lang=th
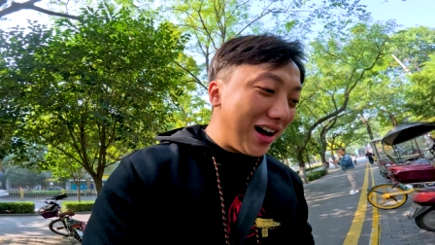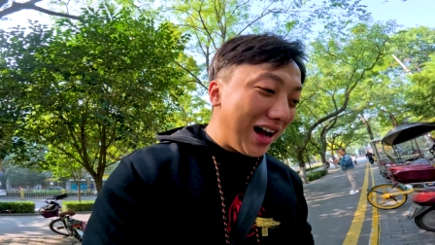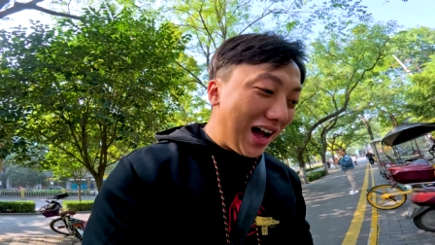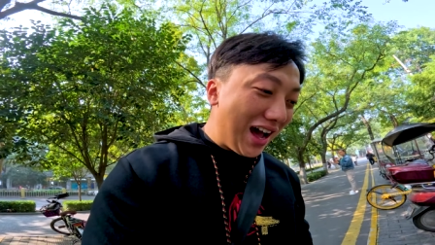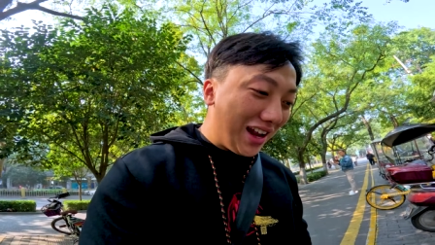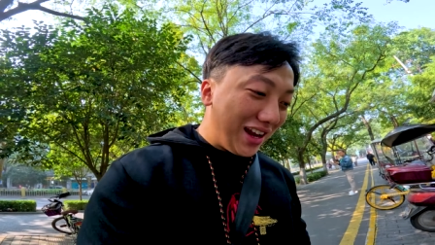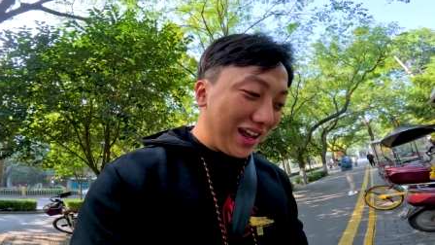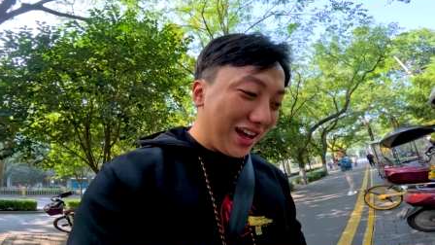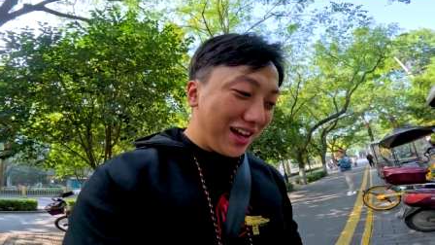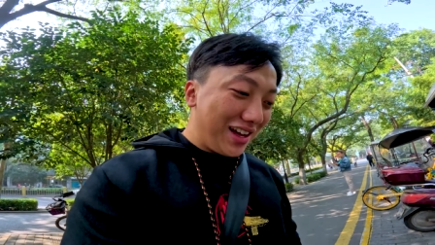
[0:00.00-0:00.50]

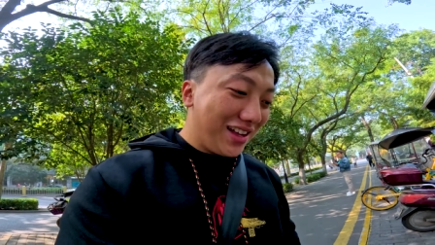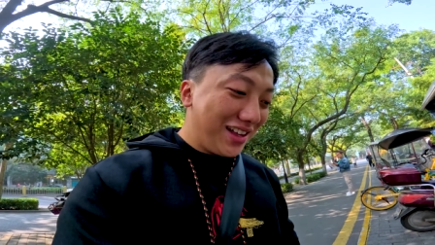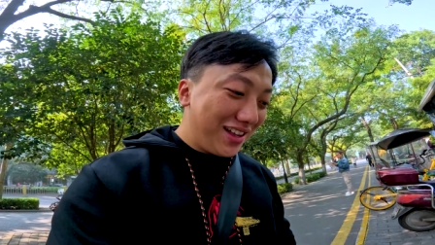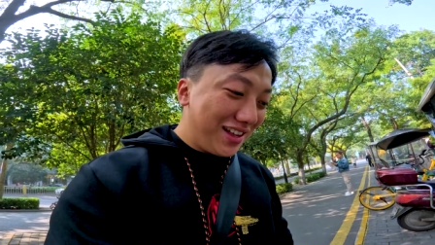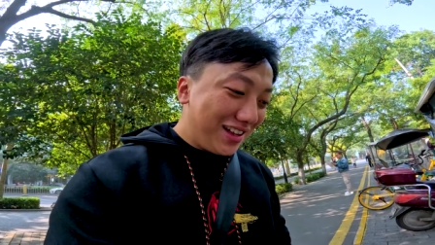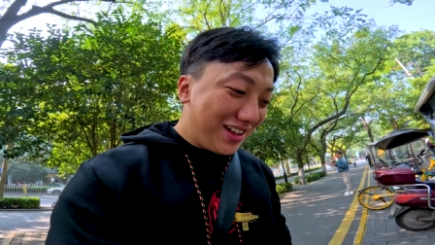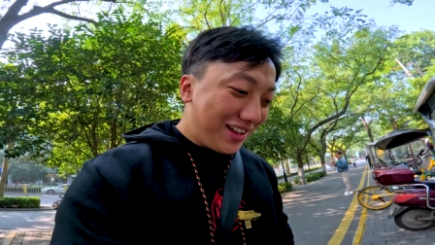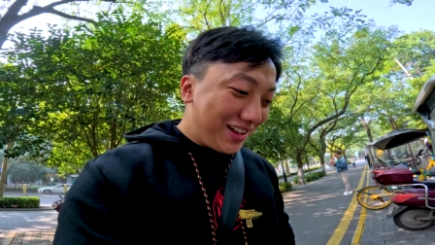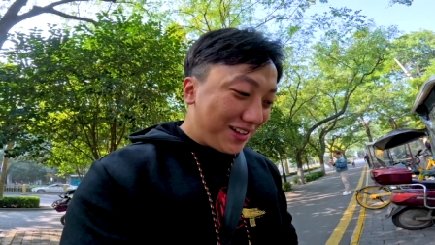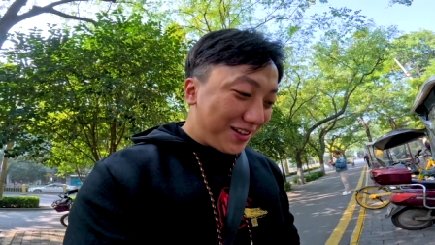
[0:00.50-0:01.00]
อ่านนะ
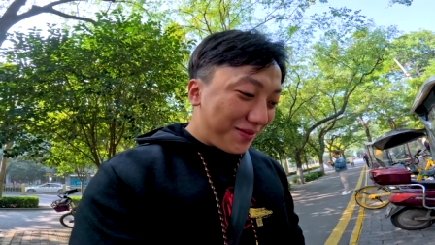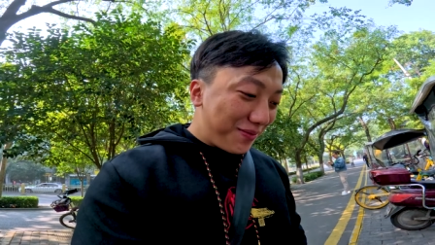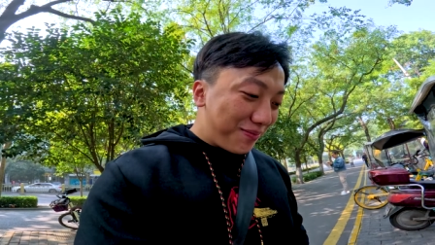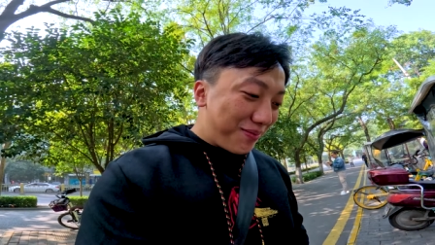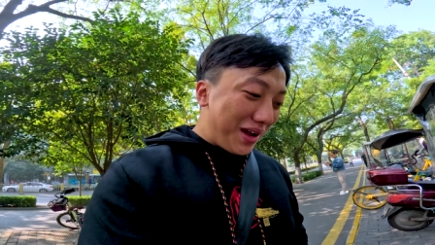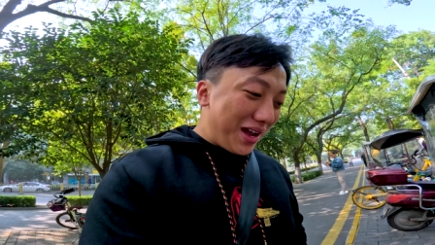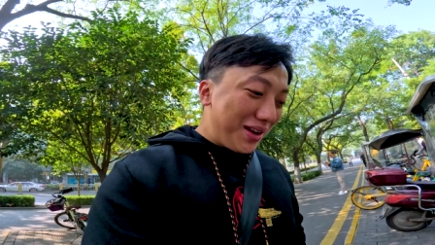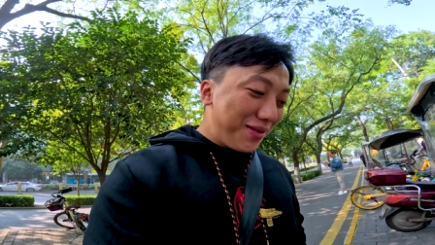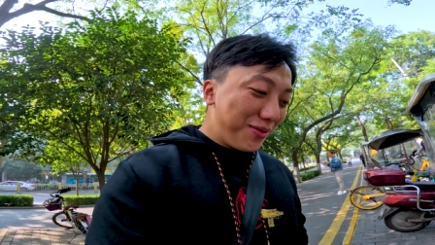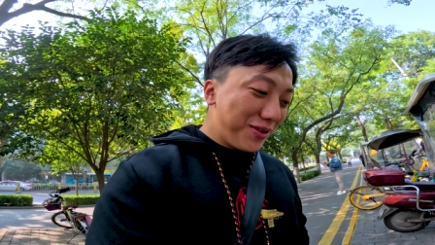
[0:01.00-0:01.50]

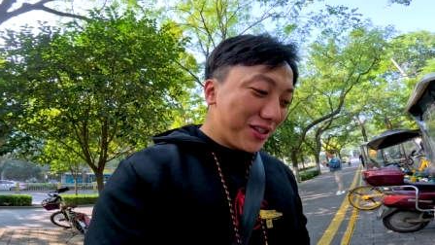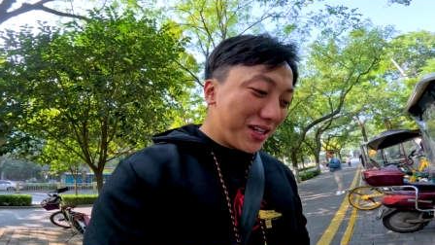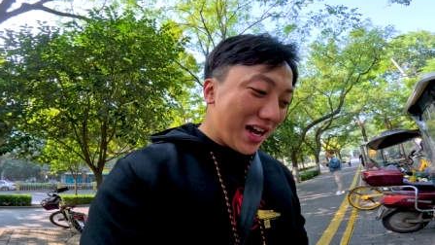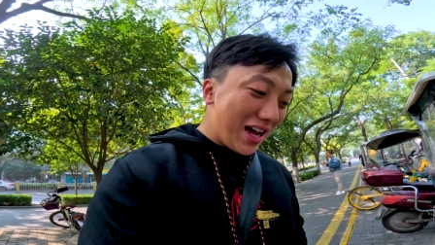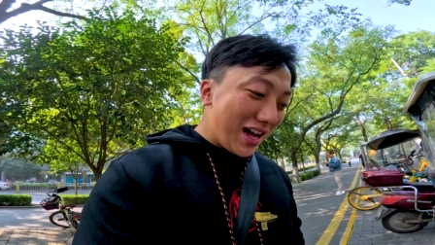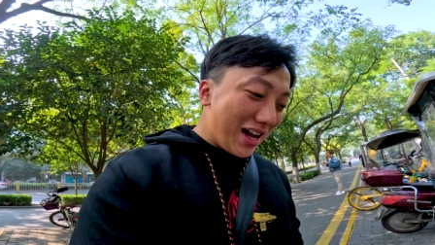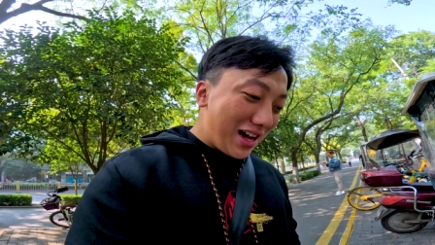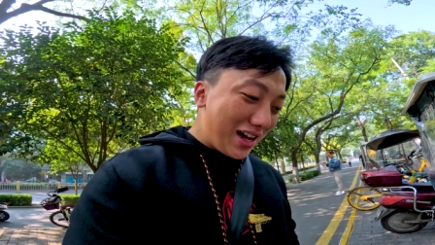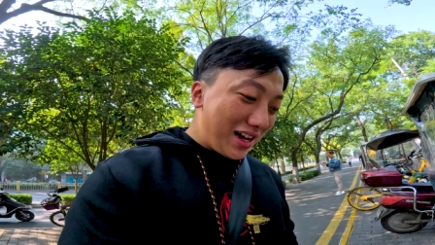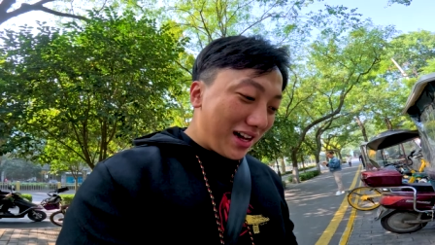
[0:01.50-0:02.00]
เป็นผู้
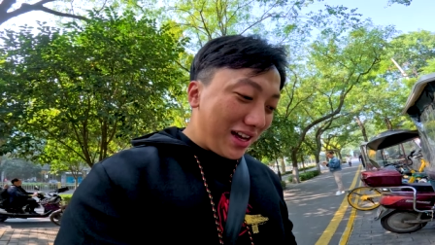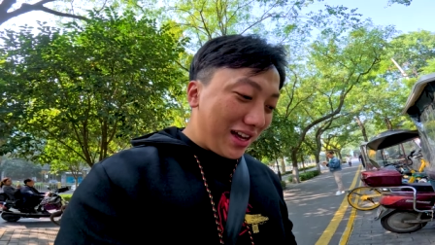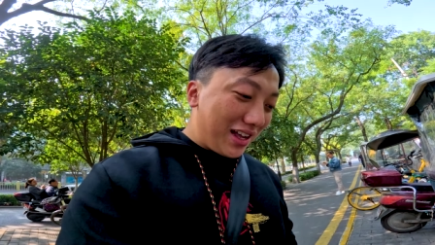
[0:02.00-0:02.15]
ชาย